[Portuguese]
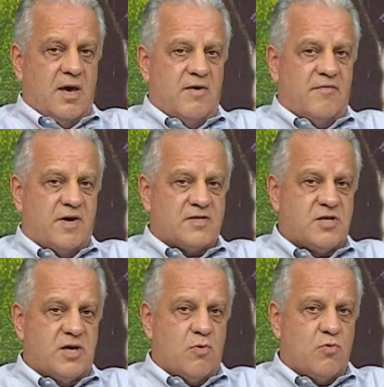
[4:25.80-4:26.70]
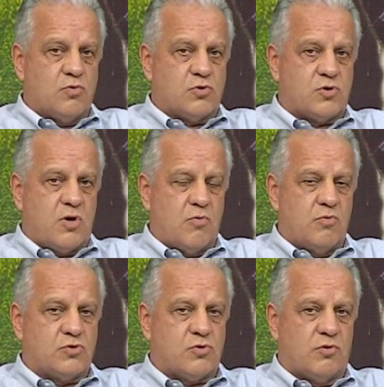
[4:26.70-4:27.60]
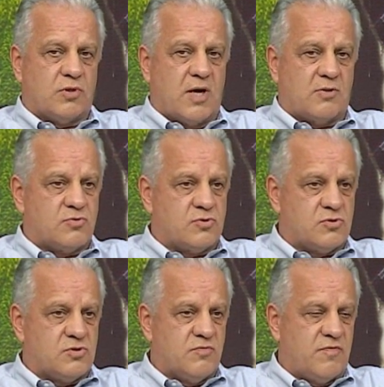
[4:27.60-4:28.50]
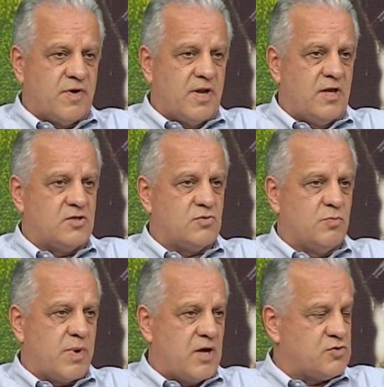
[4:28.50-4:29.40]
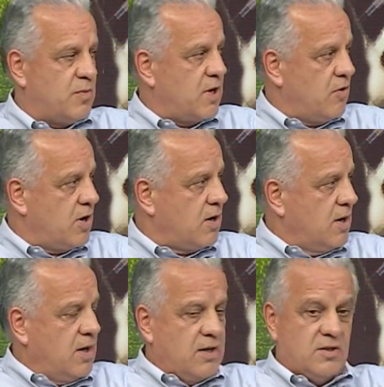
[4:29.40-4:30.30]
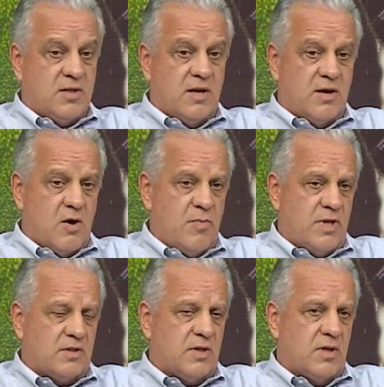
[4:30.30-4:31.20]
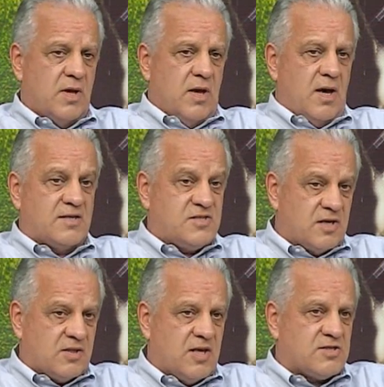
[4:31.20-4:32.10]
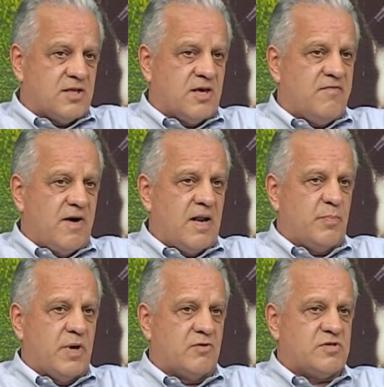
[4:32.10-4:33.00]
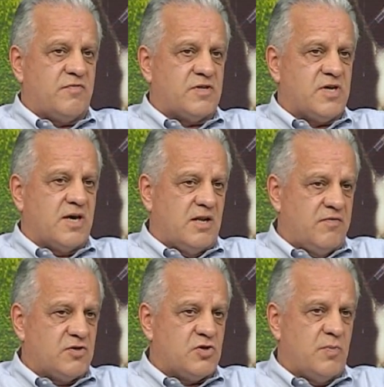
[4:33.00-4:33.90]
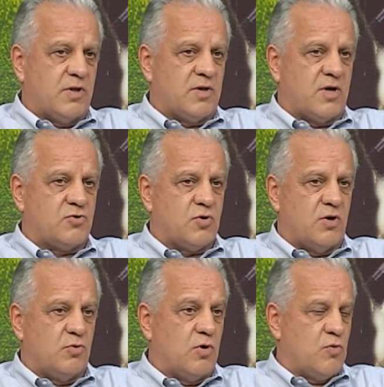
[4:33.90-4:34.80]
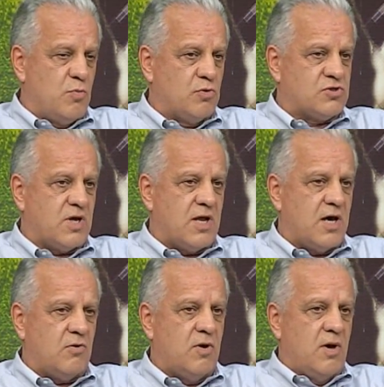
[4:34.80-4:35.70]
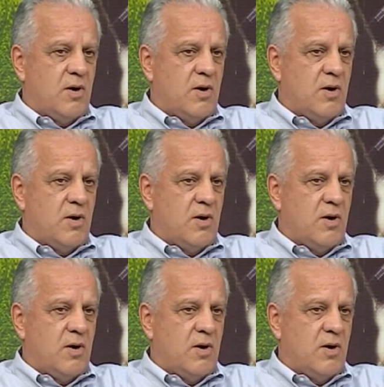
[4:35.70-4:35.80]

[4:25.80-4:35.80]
é, fazer alguns, alguns contratos diferentes, um prazo maior e ter realmente a certeza de que vale a pena você fazer aquele investimento daquele jogador com bom salário